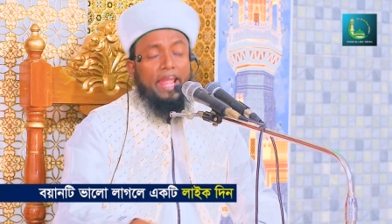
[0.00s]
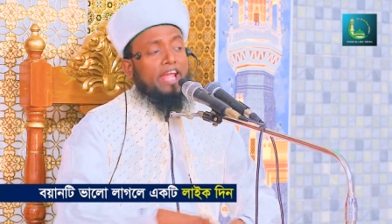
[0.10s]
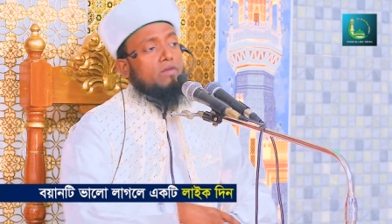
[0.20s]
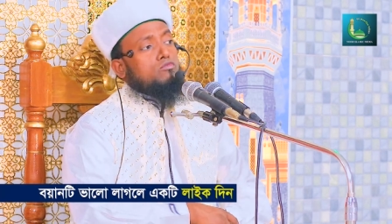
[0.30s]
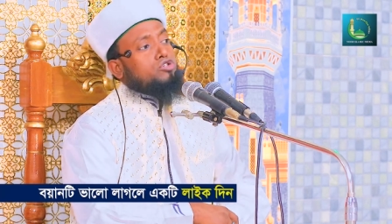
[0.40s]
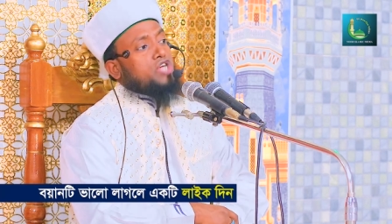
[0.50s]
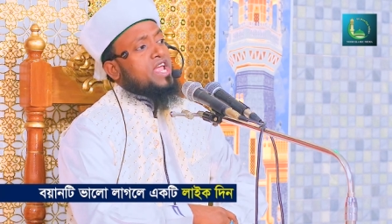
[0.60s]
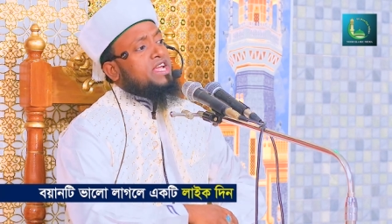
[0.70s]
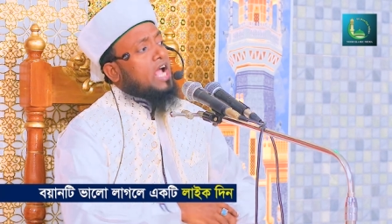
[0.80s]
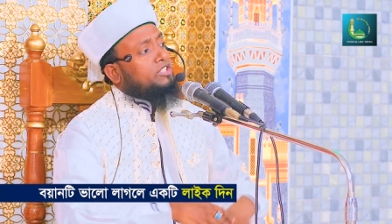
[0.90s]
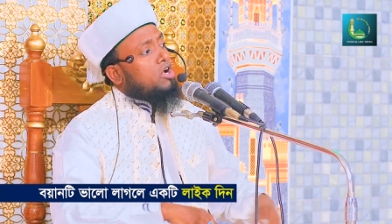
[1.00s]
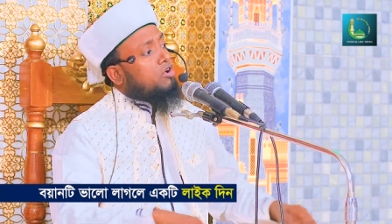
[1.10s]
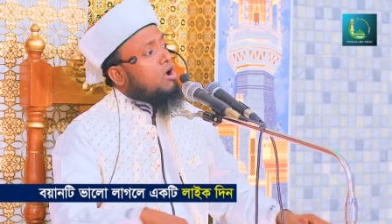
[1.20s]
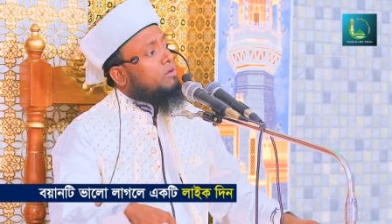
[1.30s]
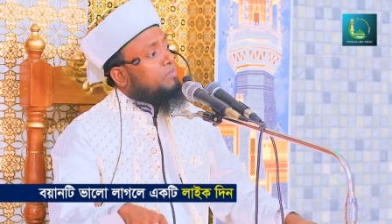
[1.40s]
এই মুসাইকা
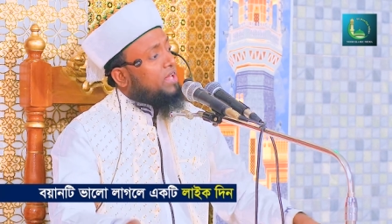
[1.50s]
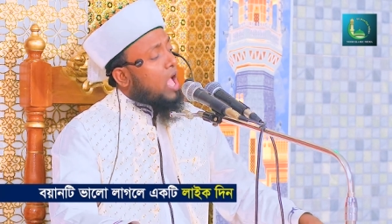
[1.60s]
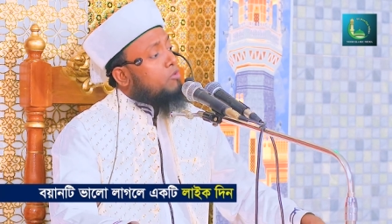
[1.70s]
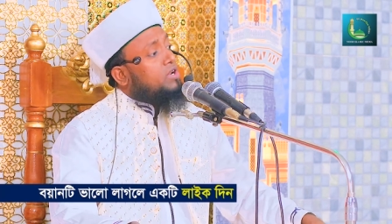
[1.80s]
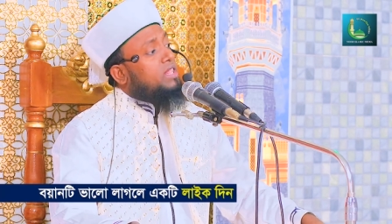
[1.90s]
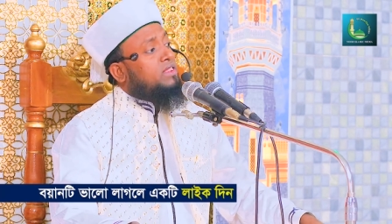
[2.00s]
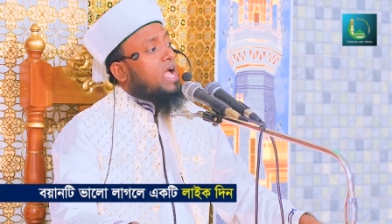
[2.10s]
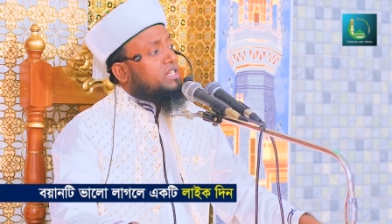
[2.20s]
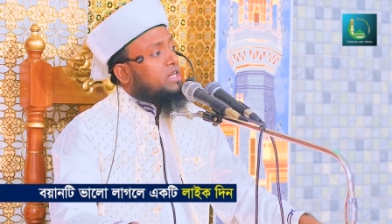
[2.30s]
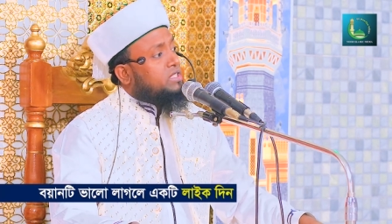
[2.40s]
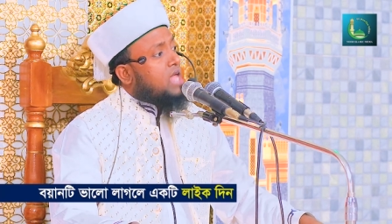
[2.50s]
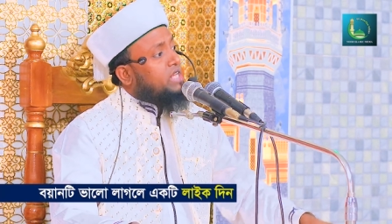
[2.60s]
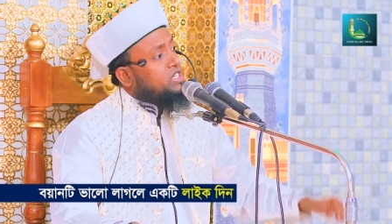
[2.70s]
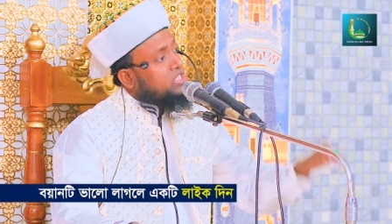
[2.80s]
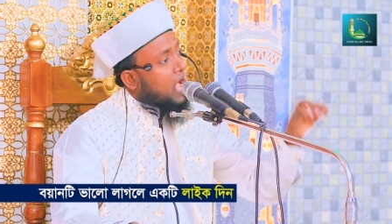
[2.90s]
যখন ফেরাউনের দাসের
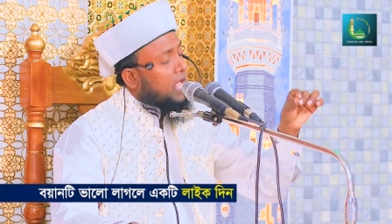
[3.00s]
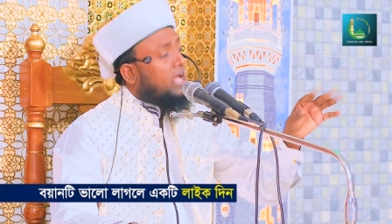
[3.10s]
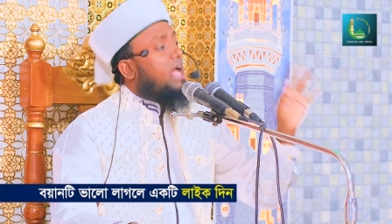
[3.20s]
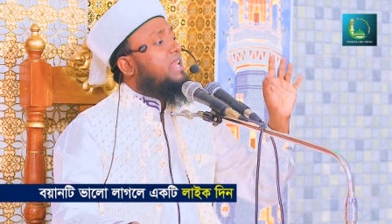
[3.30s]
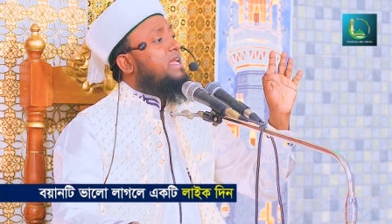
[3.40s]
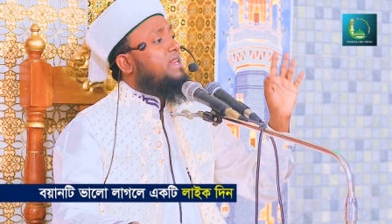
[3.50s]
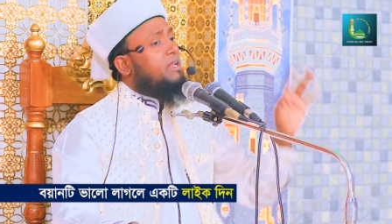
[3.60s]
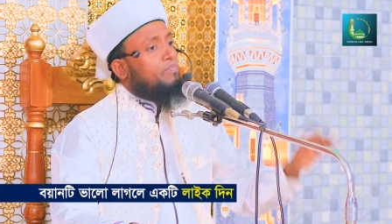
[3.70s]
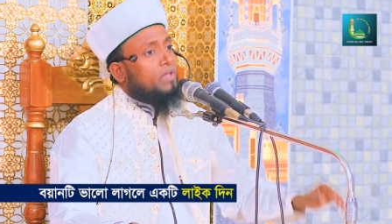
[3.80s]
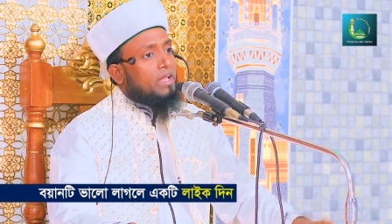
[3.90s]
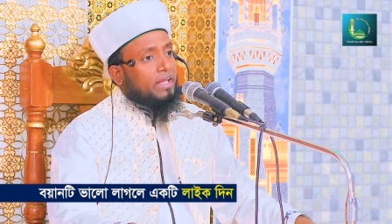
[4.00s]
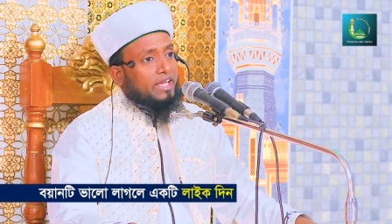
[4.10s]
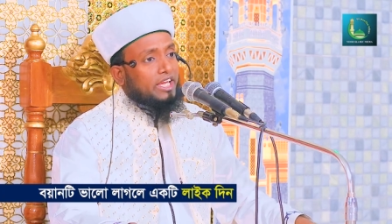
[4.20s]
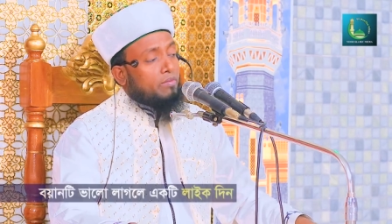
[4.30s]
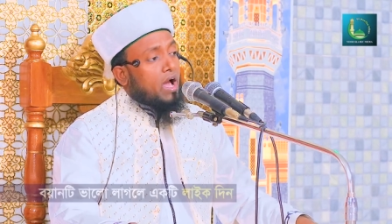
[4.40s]
দাসী থাকাকালীন
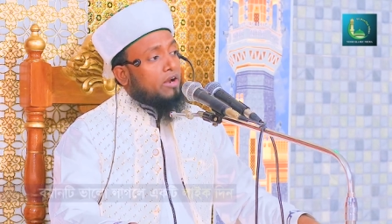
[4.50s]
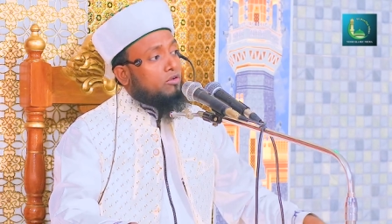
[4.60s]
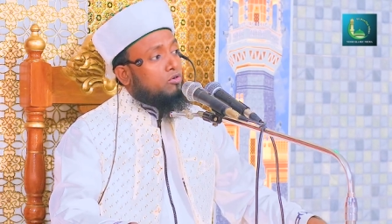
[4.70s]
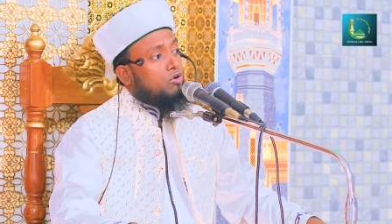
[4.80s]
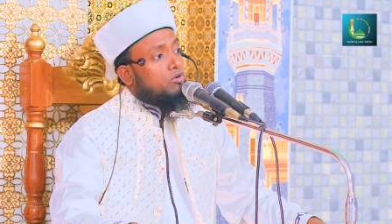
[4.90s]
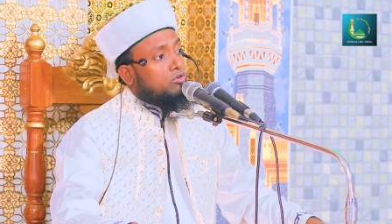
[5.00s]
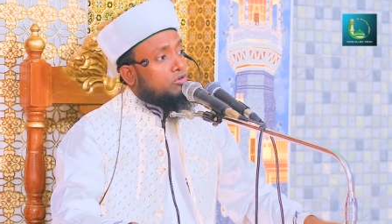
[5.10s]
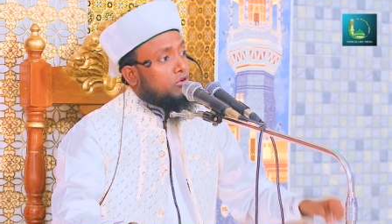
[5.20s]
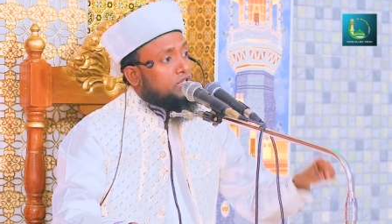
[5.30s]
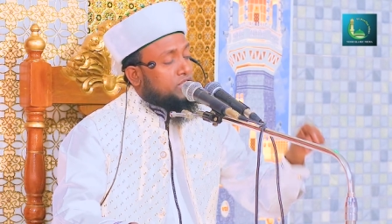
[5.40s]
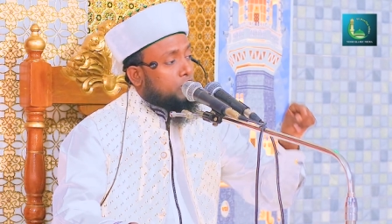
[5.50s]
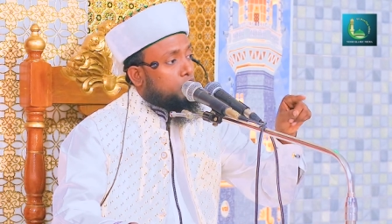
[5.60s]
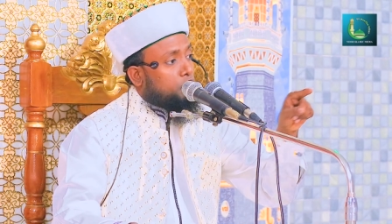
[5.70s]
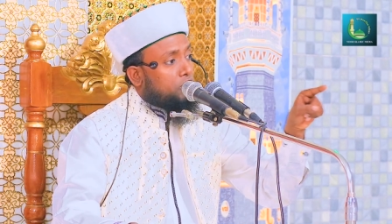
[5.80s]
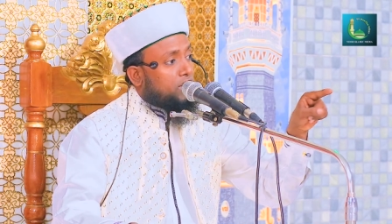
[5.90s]
ইমান গ্রহণ করেছে
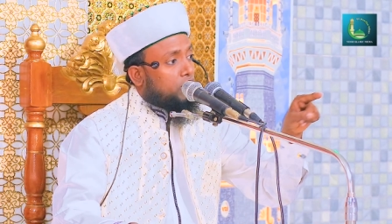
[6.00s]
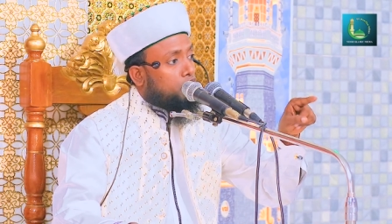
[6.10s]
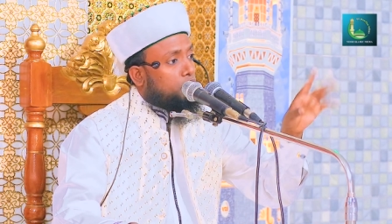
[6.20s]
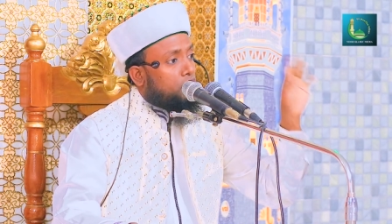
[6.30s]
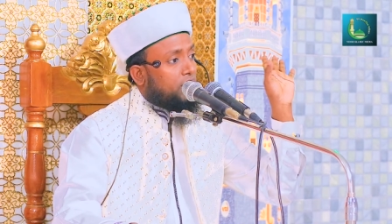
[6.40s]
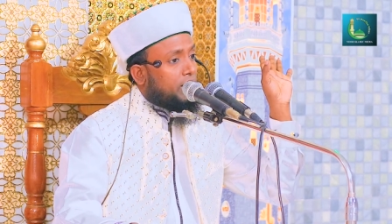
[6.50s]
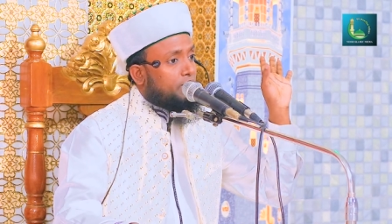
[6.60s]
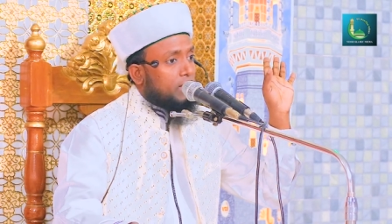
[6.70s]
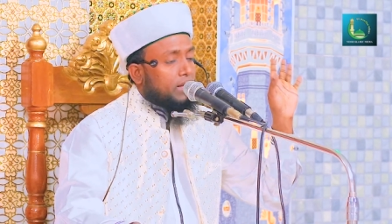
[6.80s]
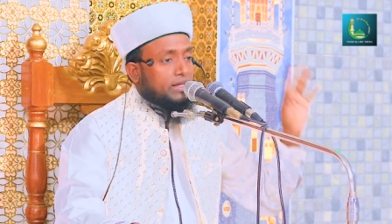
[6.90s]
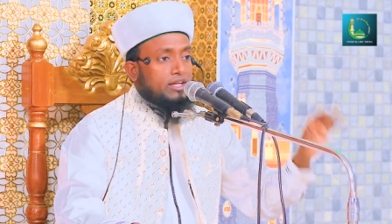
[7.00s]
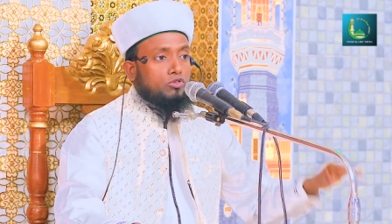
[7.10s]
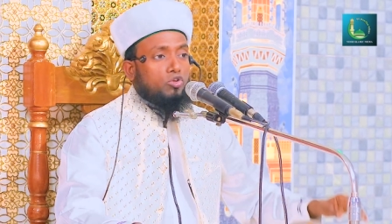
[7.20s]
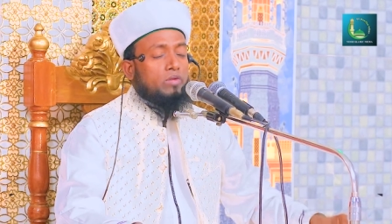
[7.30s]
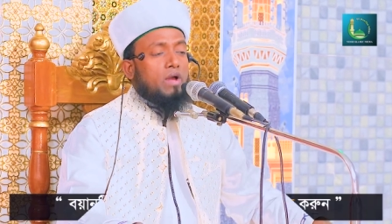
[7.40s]
গোপনে গোপনে
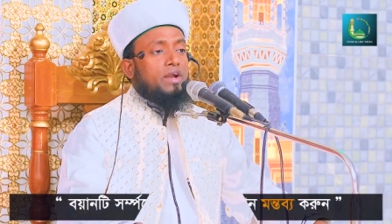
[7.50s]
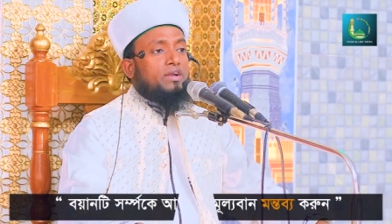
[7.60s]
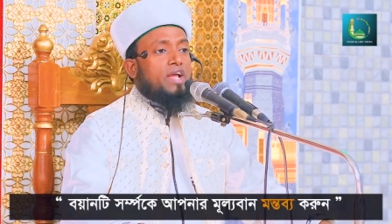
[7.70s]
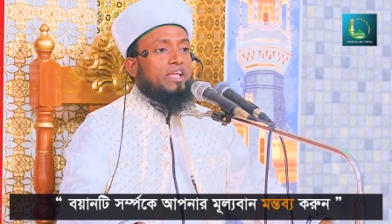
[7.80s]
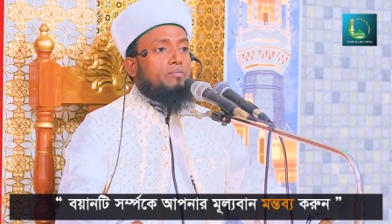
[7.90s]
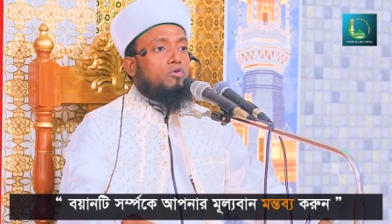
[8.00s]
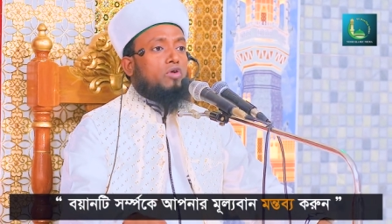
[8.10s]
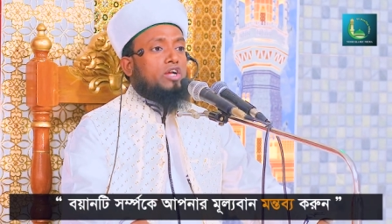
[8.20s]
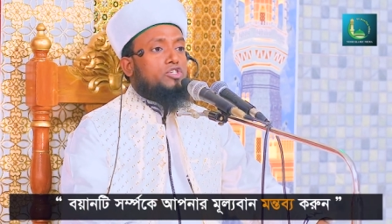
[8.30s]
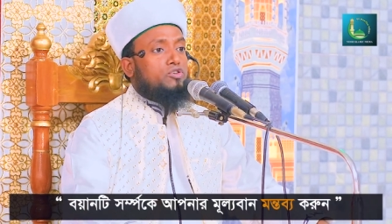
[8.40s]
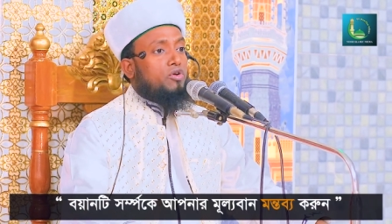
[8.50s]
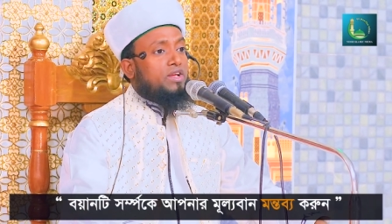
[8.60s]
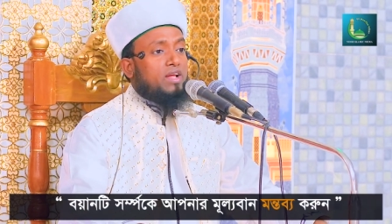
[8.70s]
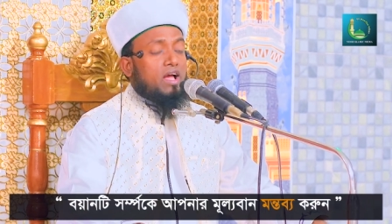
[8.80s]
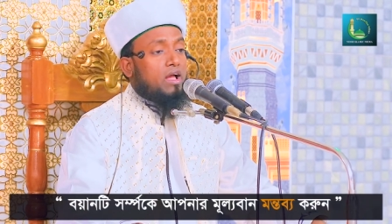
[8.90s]
কিন্তু ইমানটাকে প্রকাশ
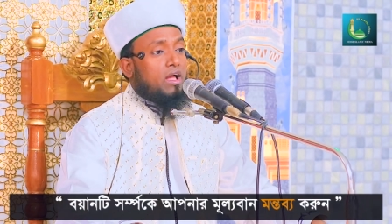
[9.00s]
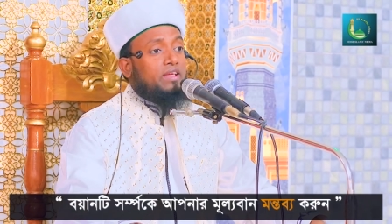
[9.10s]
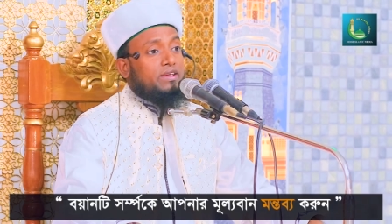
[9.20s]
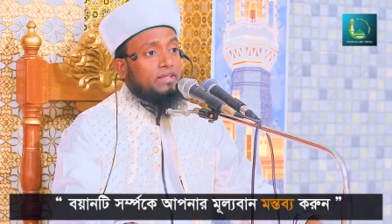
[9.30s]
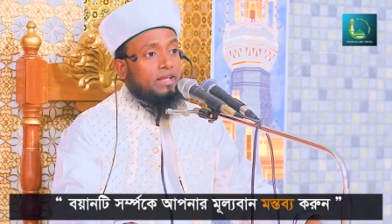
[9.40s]
করে নাই